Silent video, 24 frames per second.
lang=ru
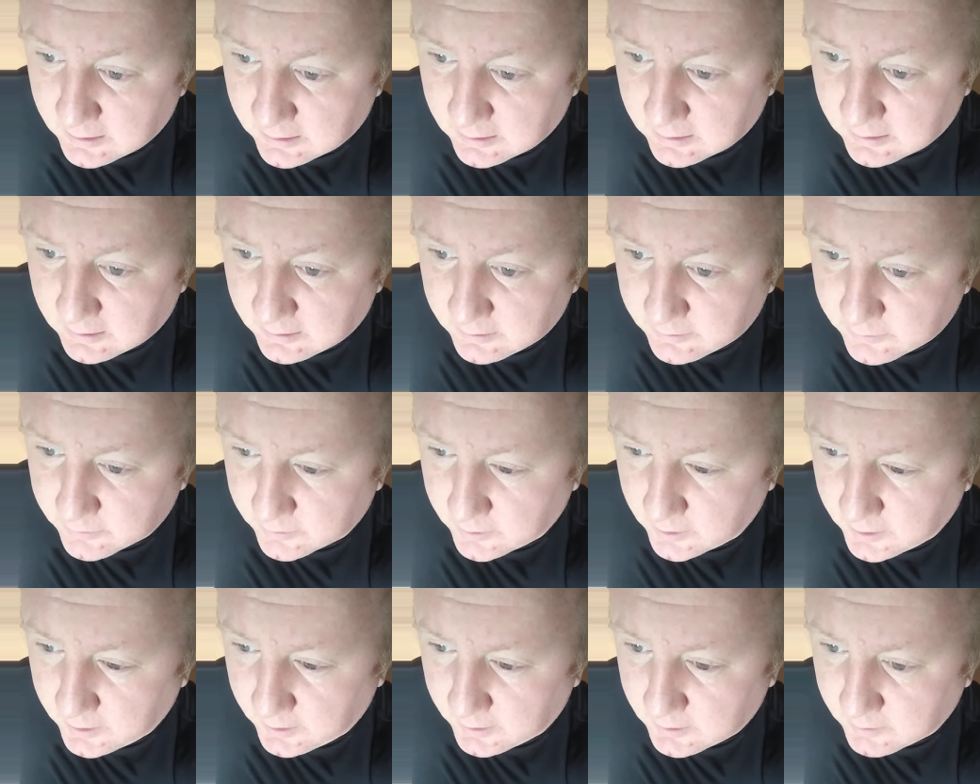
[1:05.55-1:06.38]
а, еще
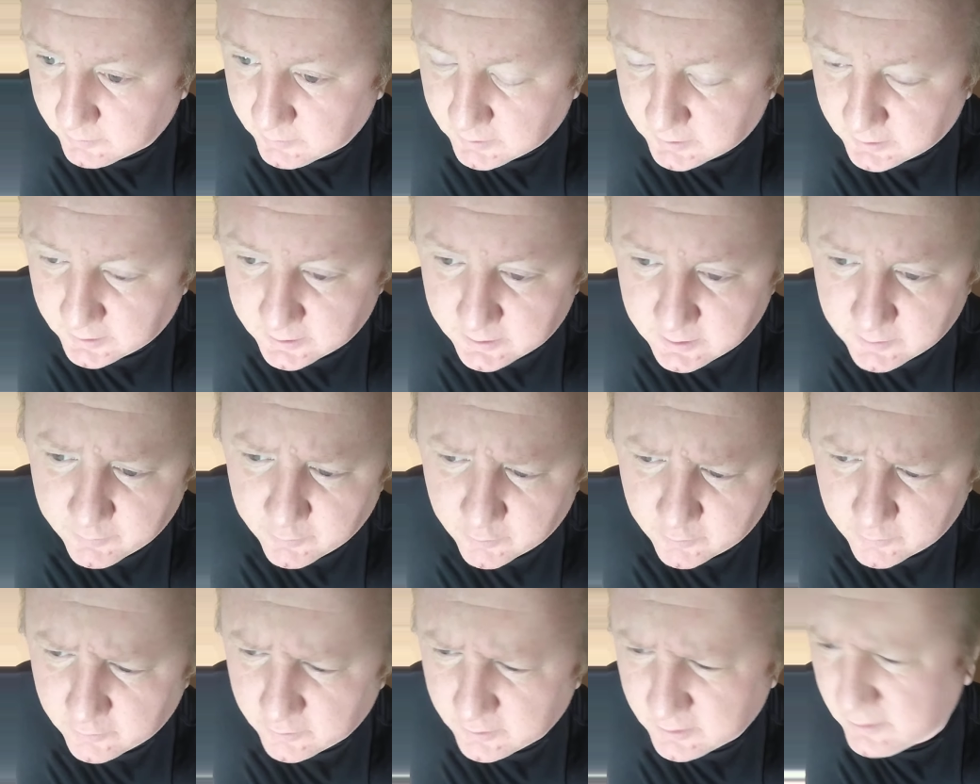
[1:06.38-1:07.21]
какая-то была, не
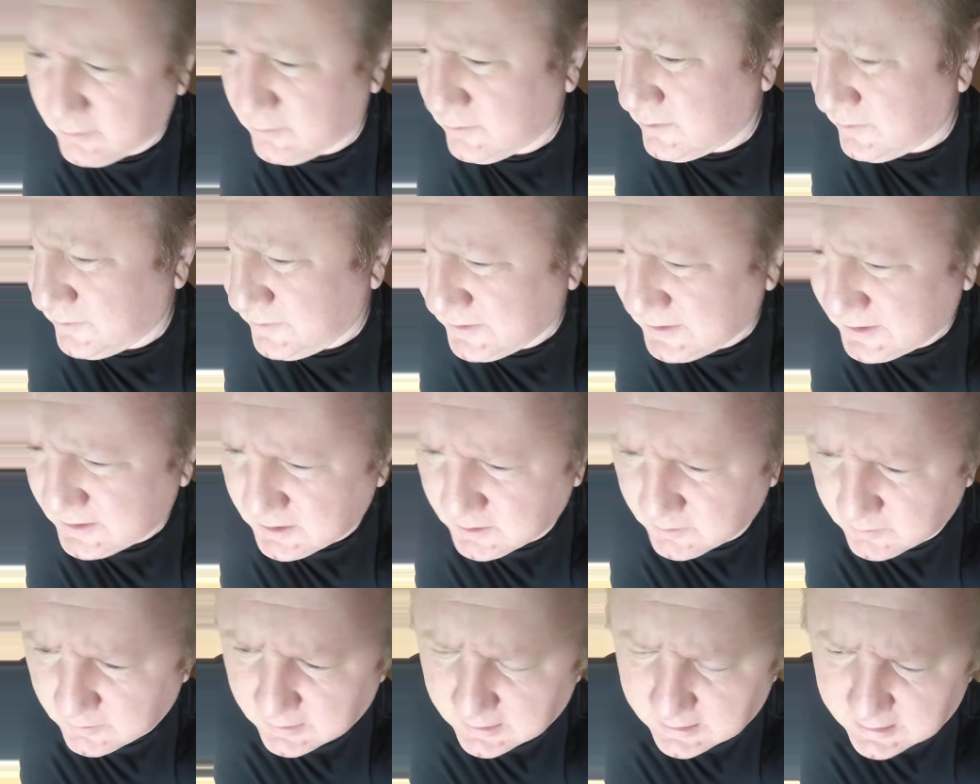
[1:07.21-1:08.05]
помню. Ну, не
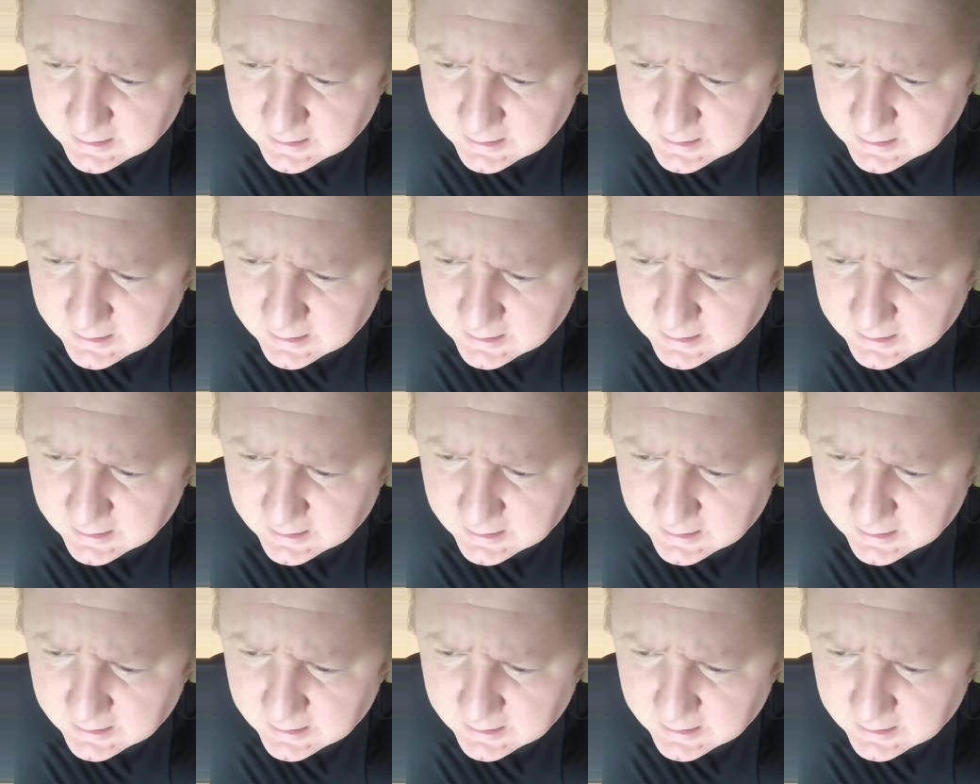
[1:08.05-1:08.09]
зачем.